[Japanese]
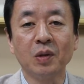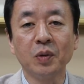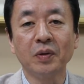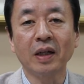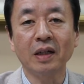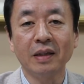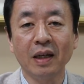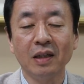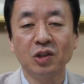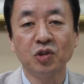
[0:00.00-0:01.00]
この中
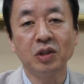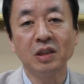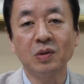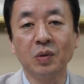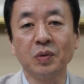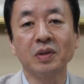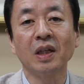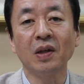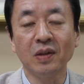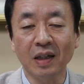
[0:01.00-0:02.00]
で主人公の
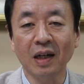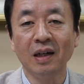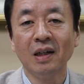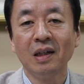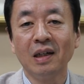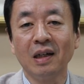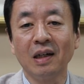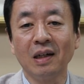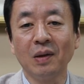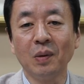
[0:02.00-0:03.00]
さゆりが
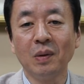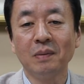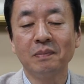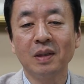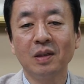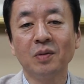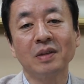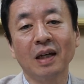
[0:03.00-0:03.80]
いろん